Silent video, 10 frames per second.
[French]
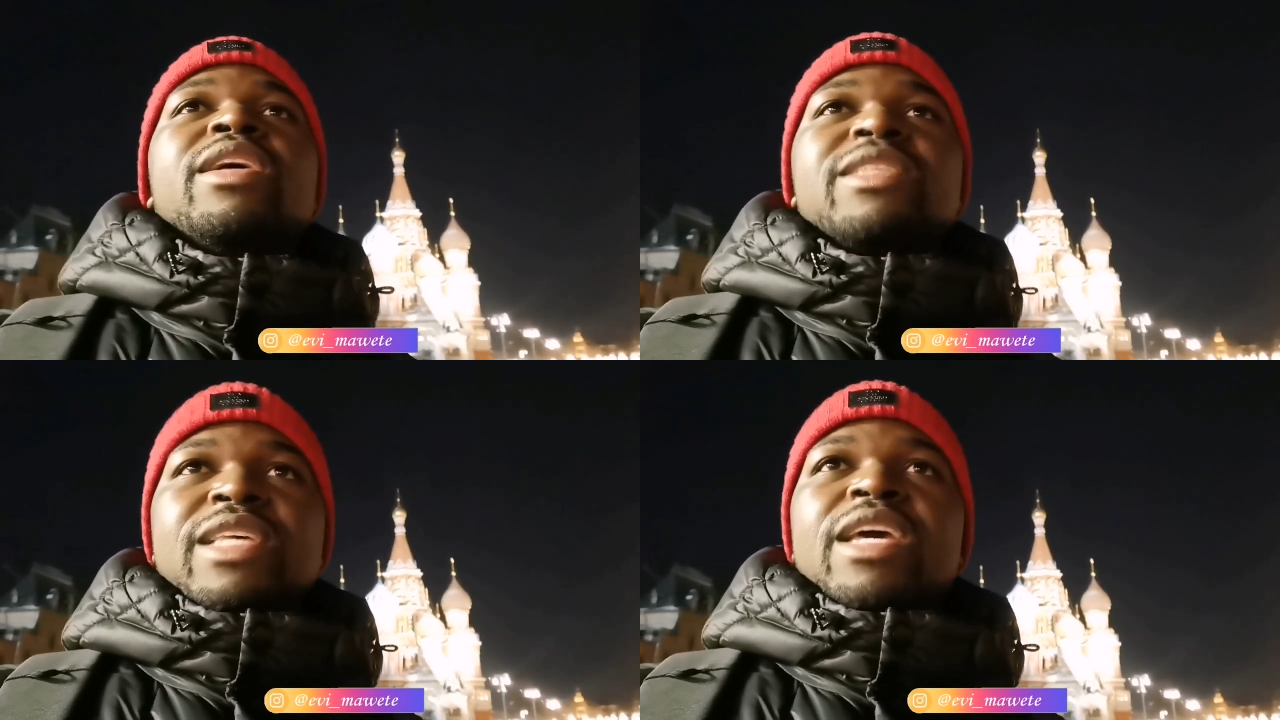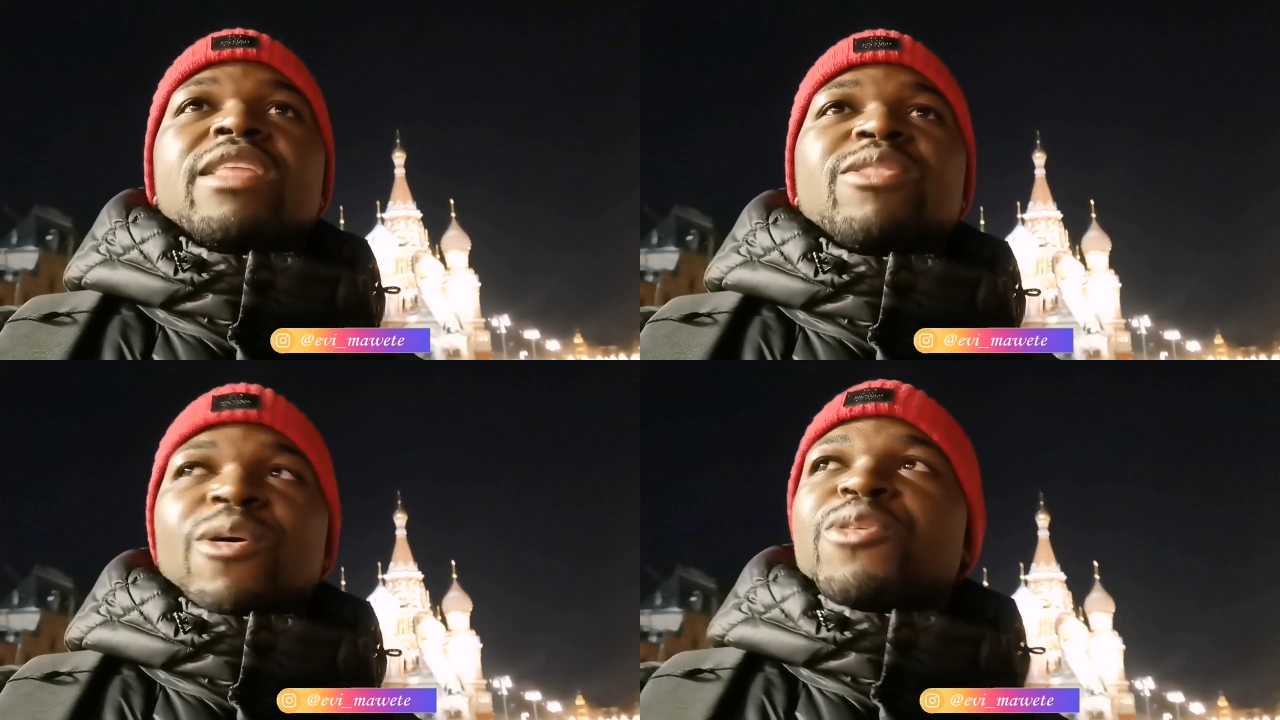
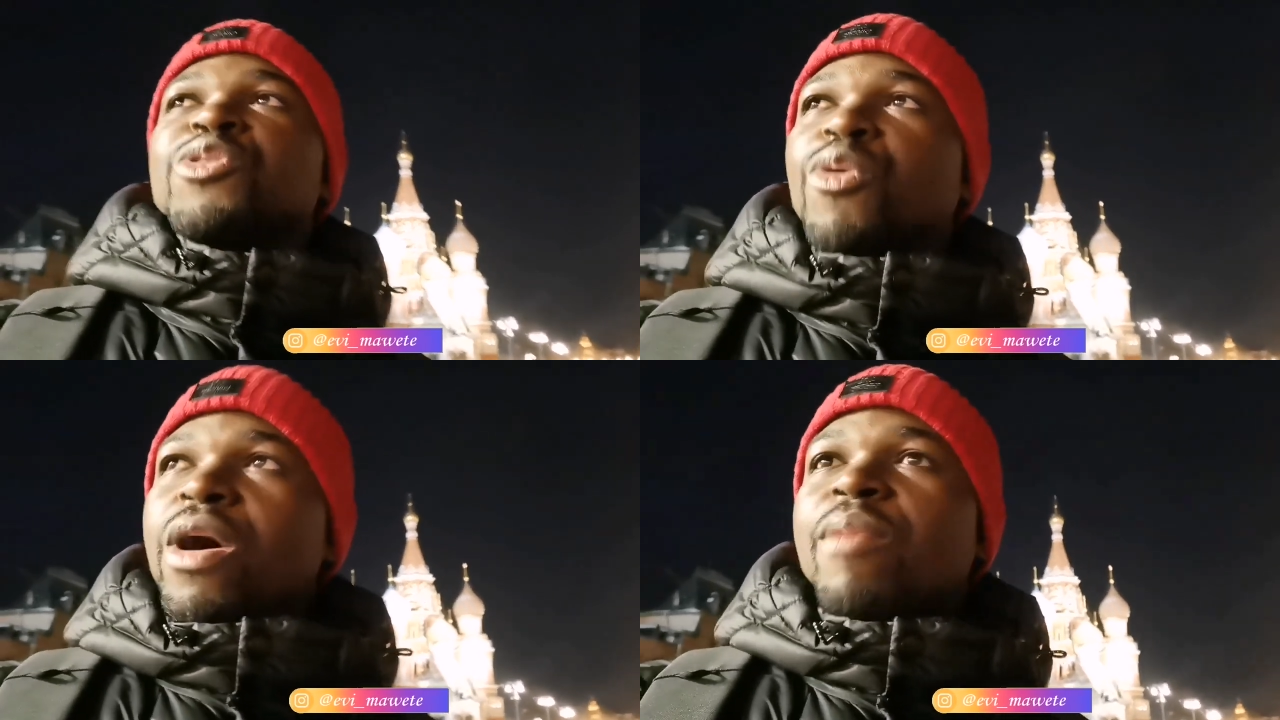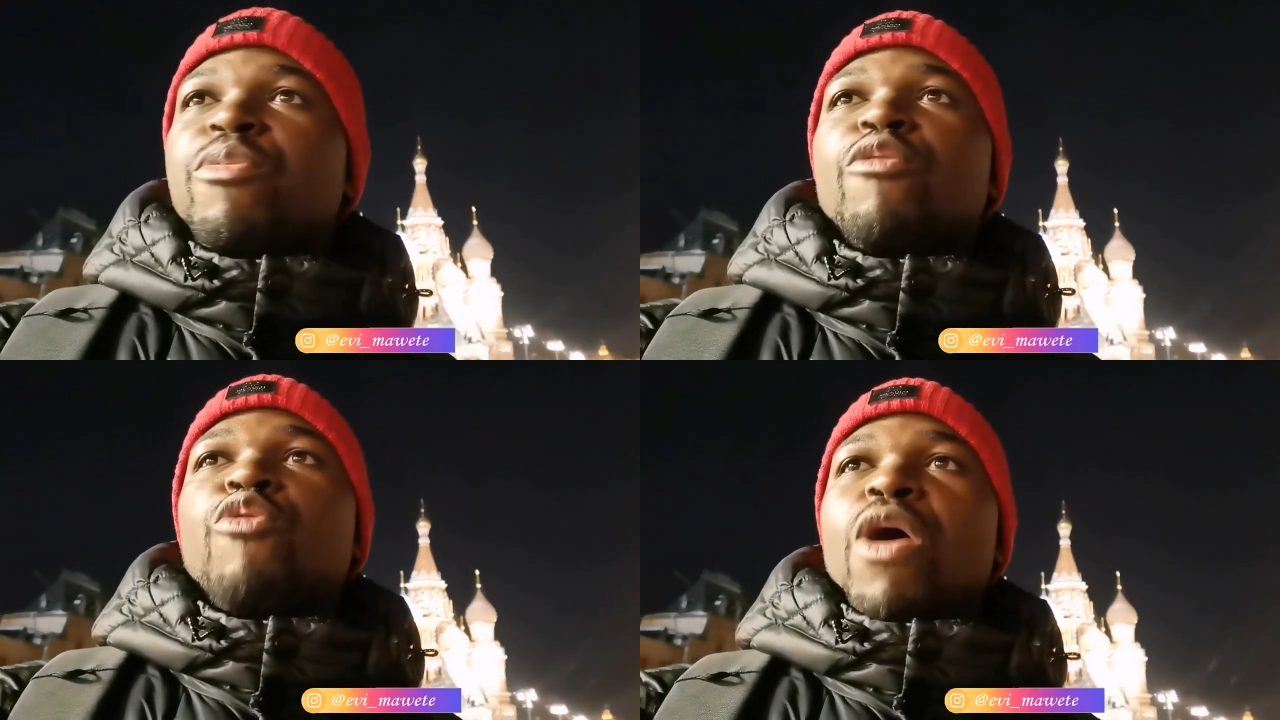cet
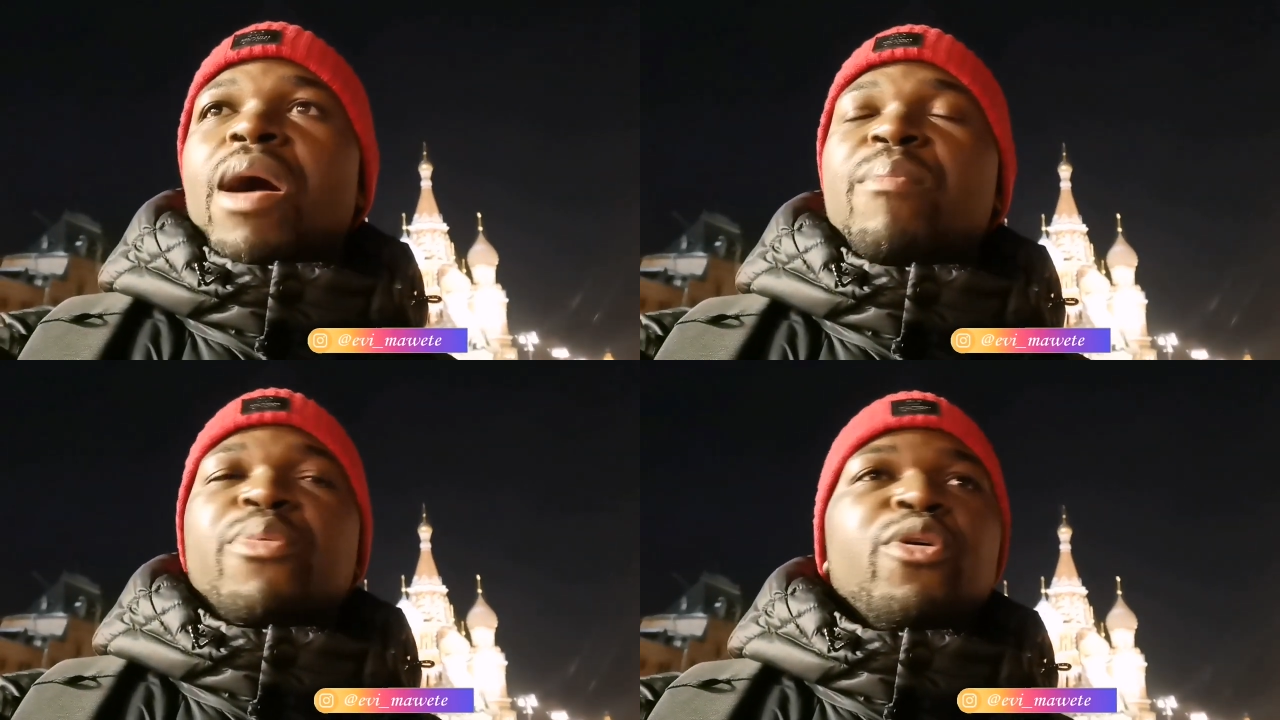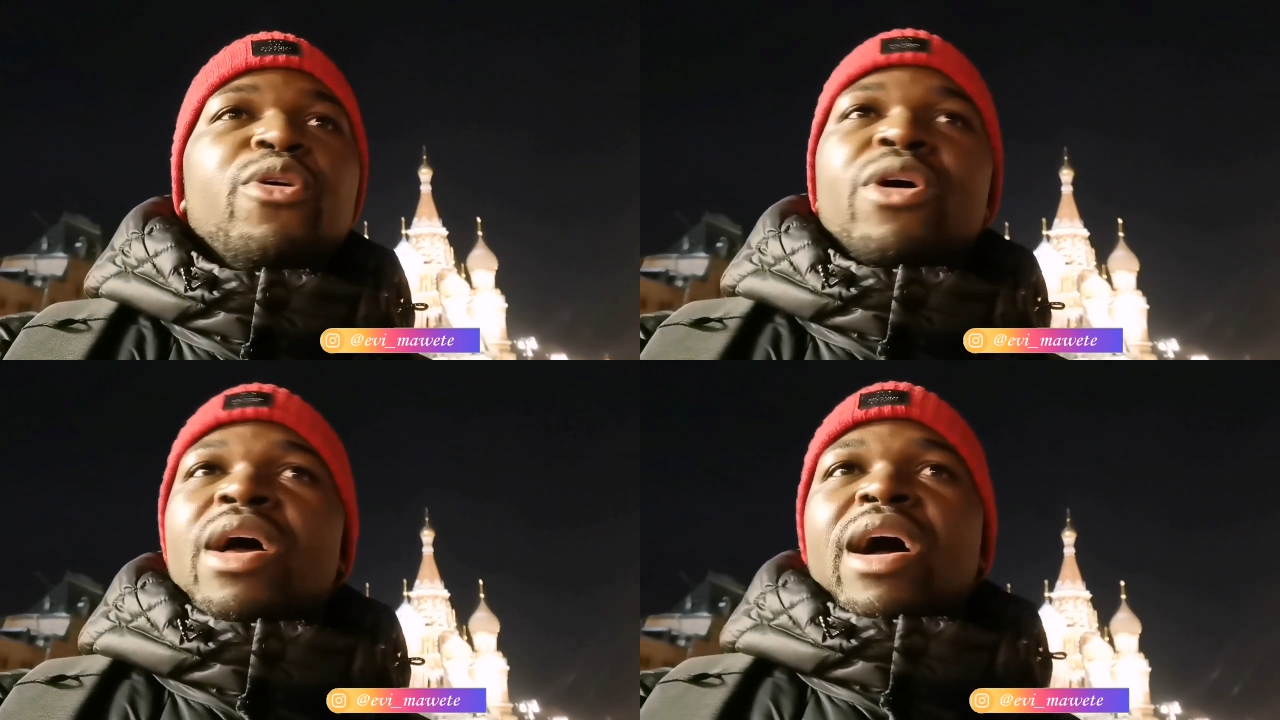endroit pour voir un
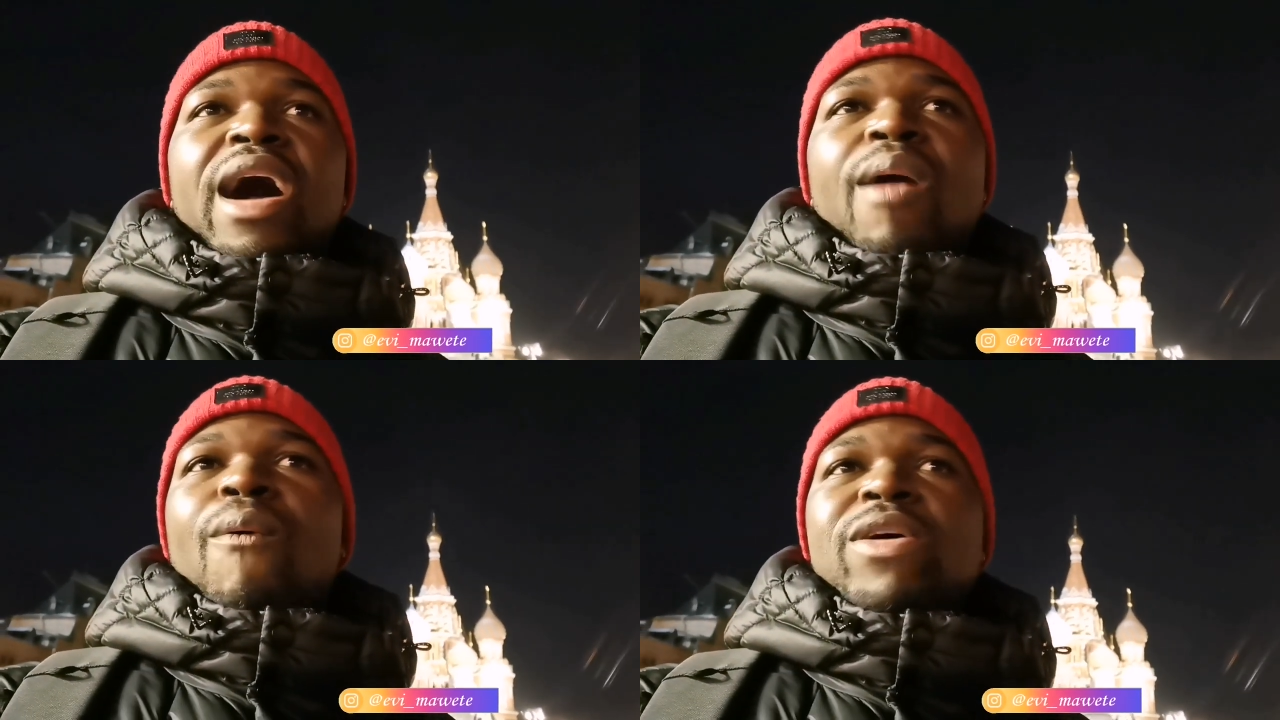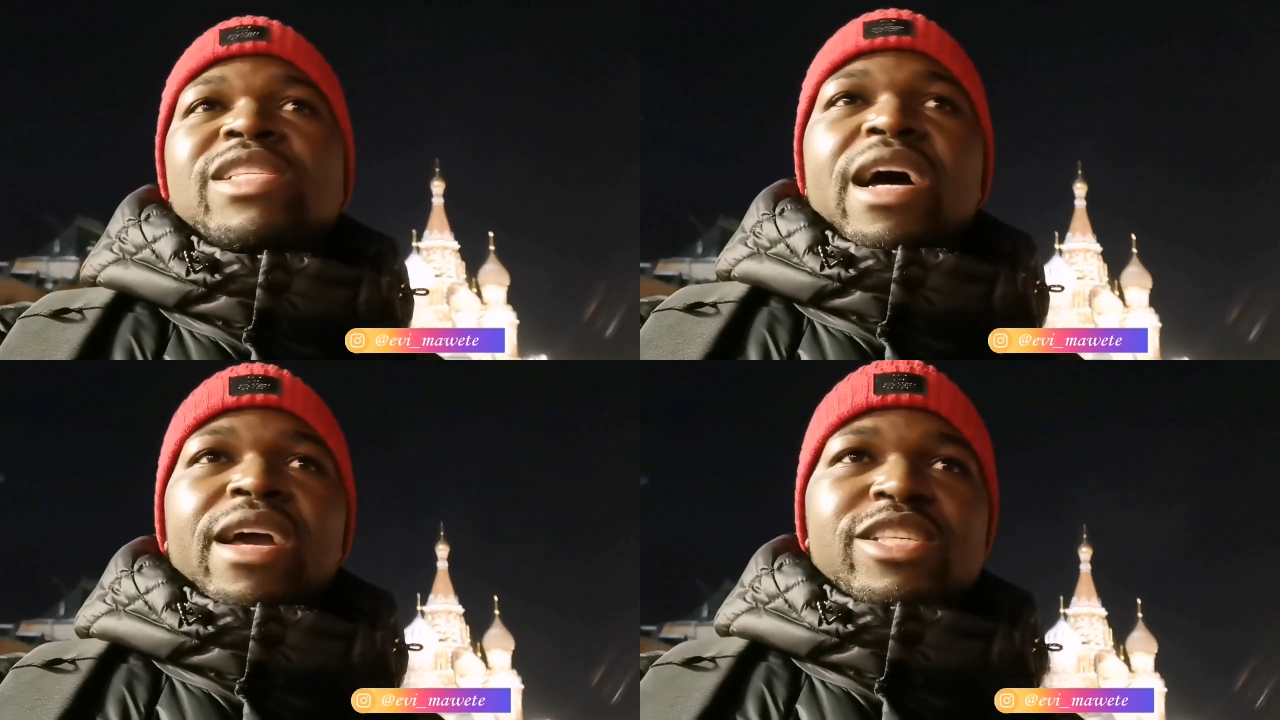peu à
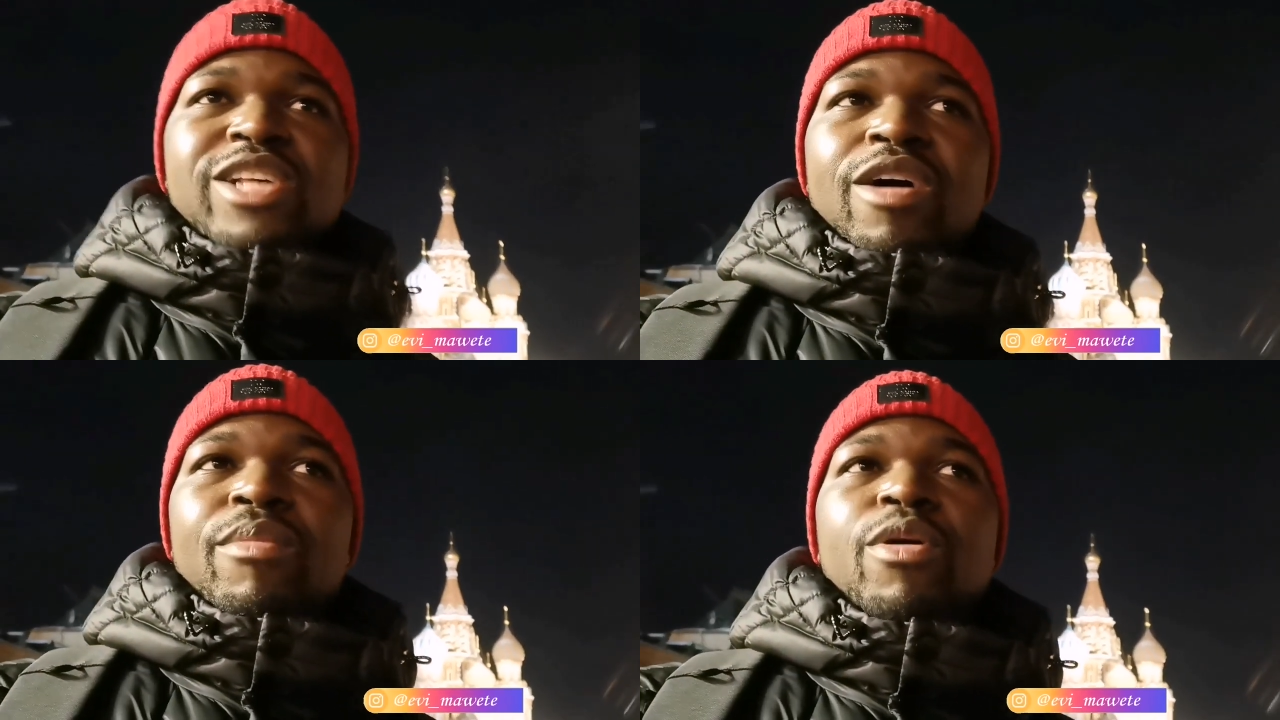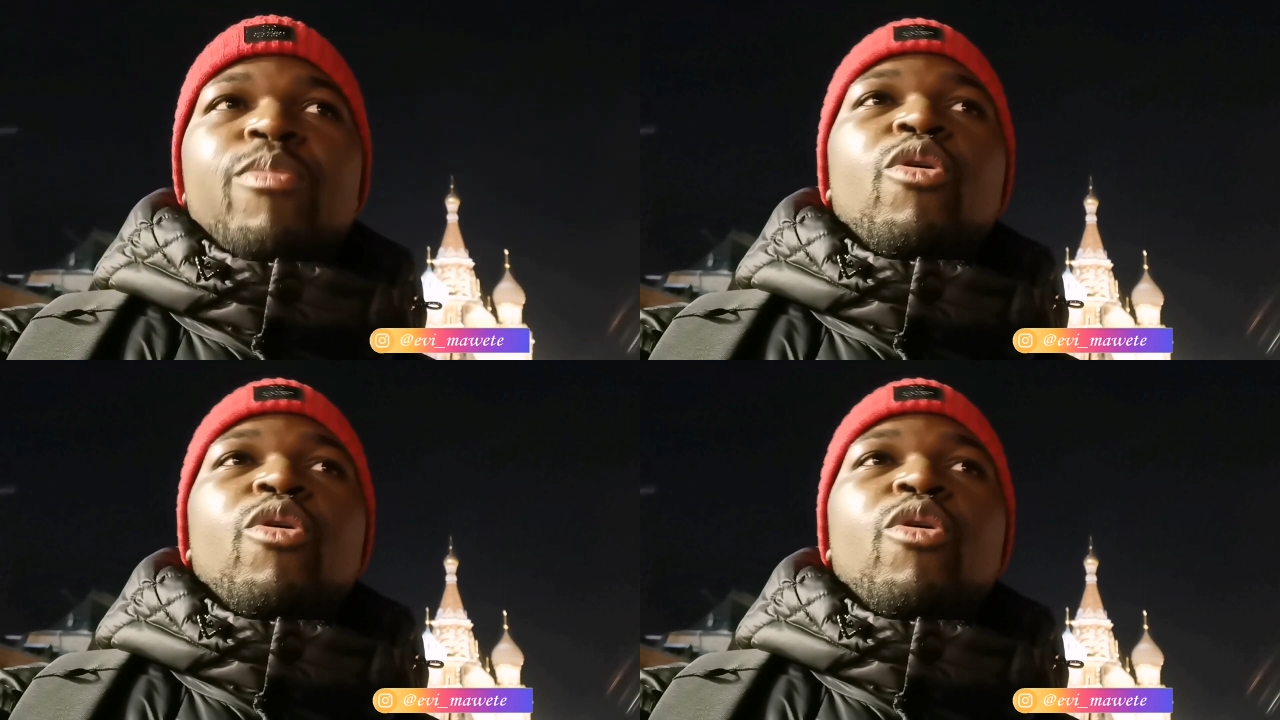quoi ça ressemble,